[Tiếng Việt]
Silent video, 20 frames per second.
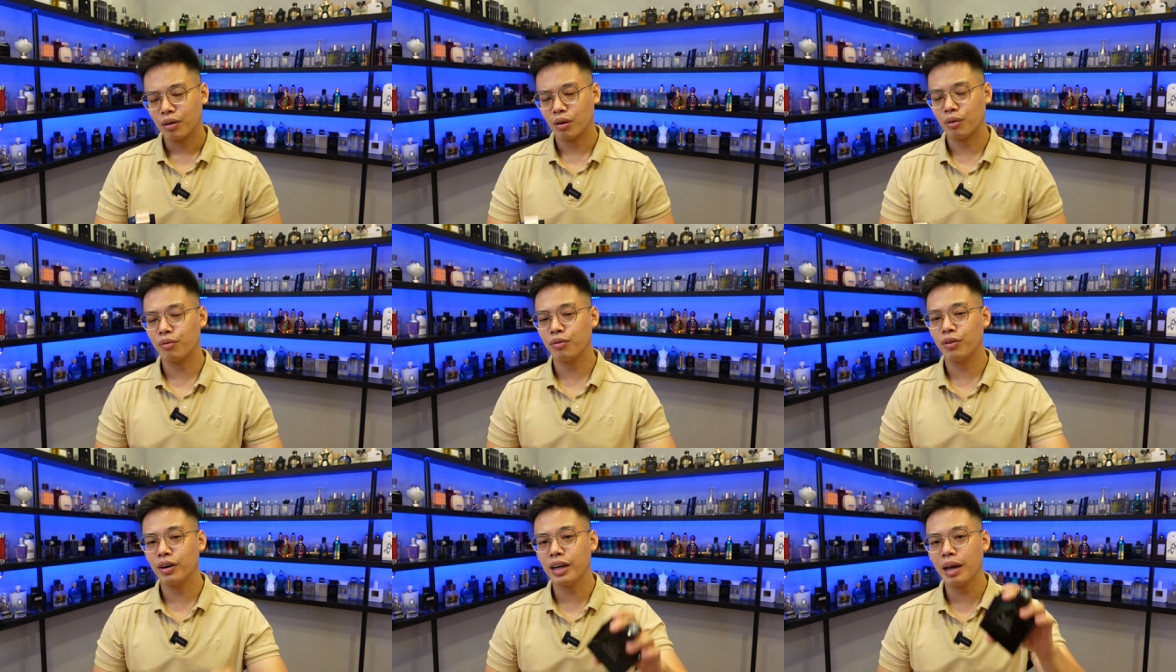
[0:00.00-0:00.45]

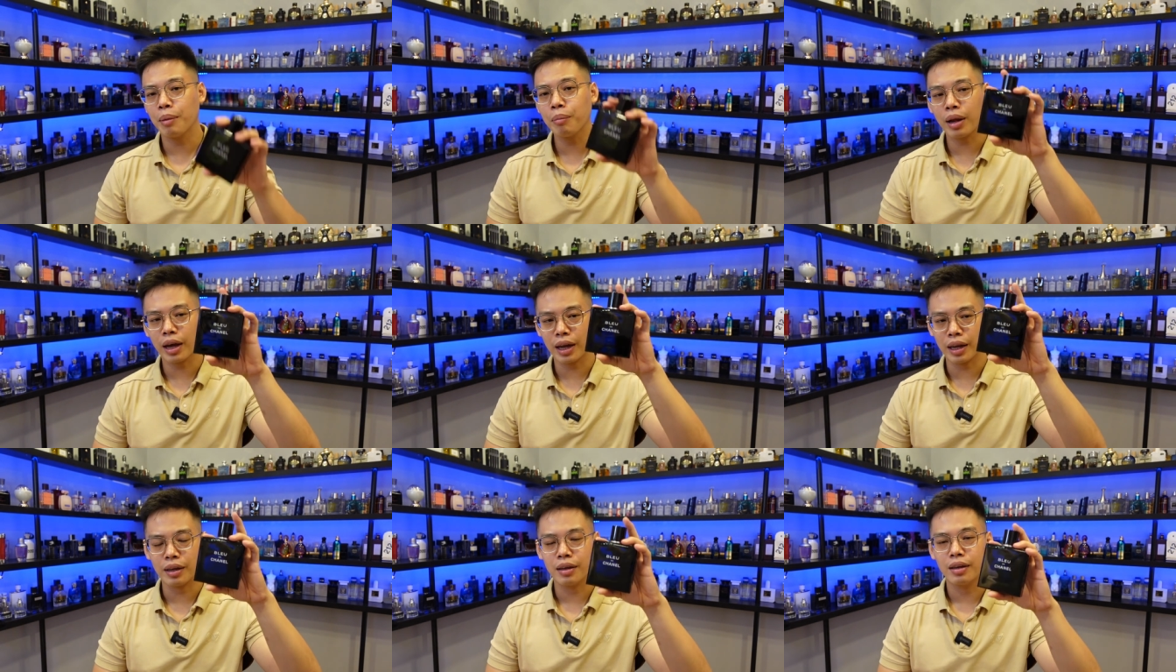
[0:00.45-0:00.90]
còn với
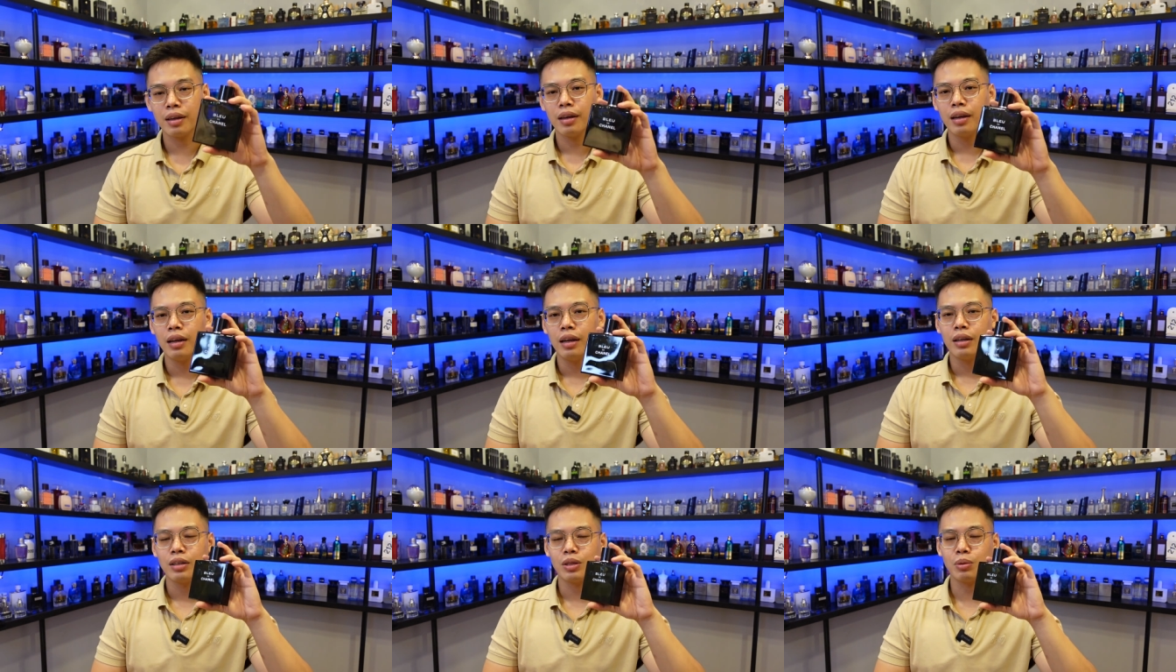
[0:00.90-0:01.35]
em này
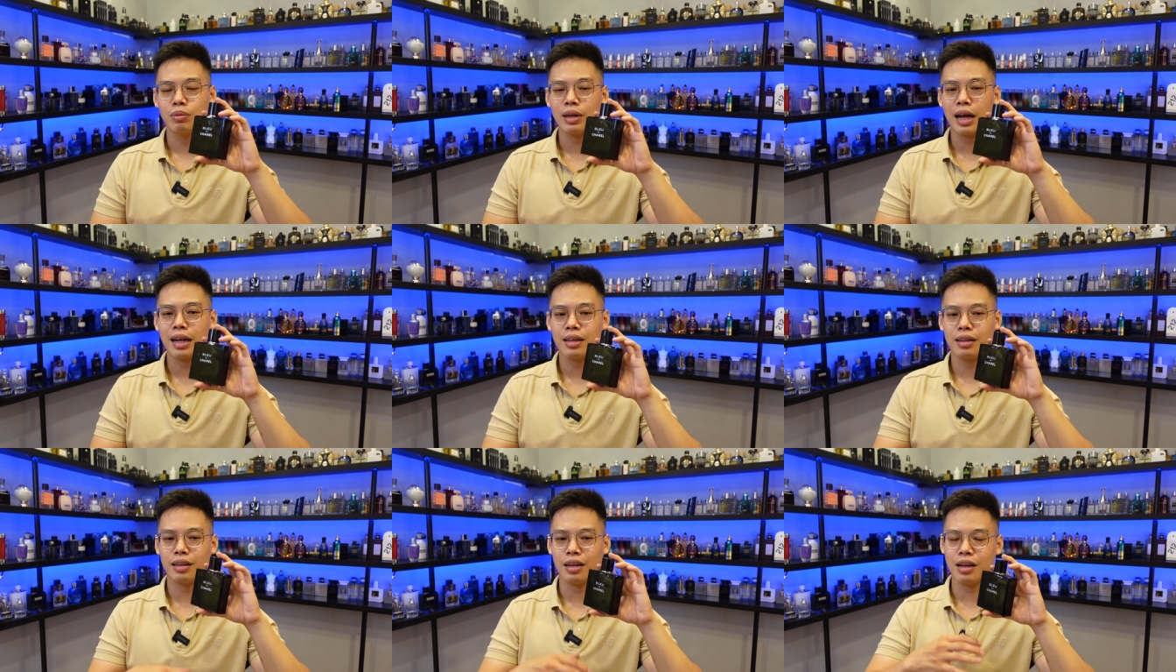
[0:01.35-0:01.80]
chúng
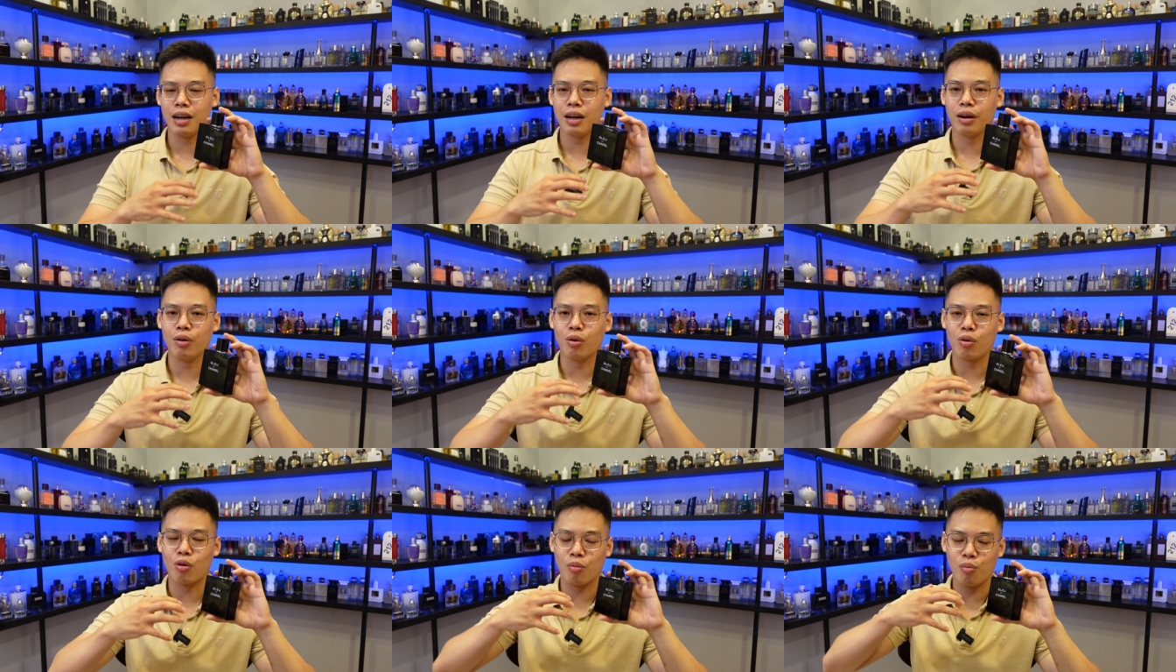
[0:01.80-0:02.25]
ta sẽ thấy
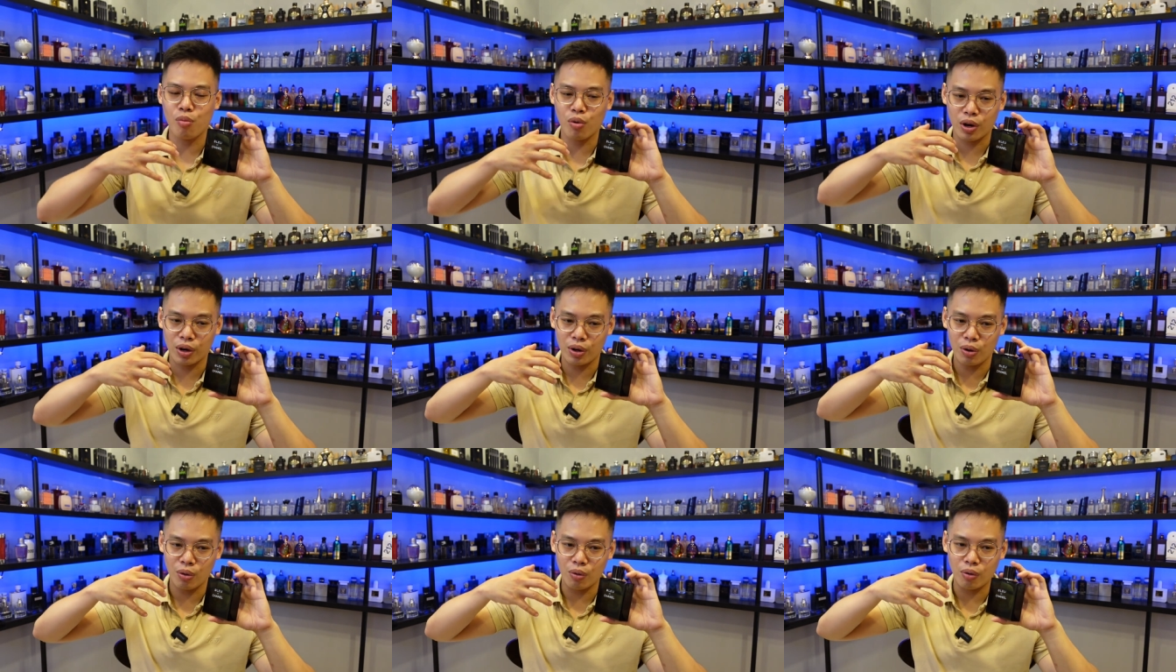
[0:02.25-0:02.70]
là nó có một
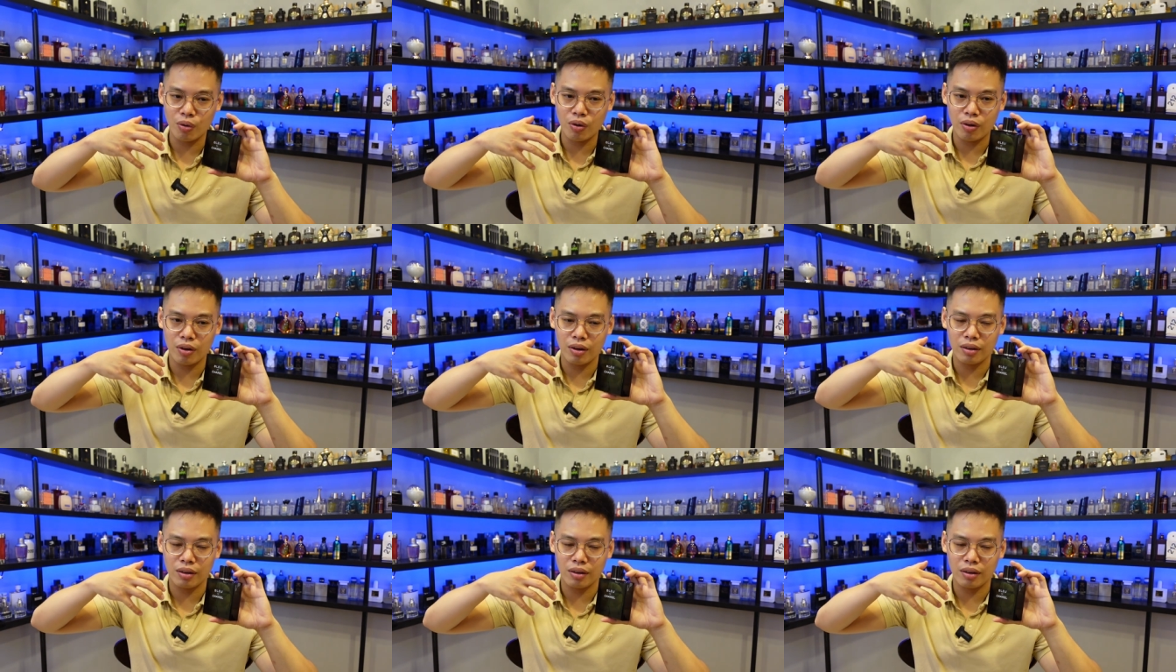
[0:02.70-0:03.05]
cái độ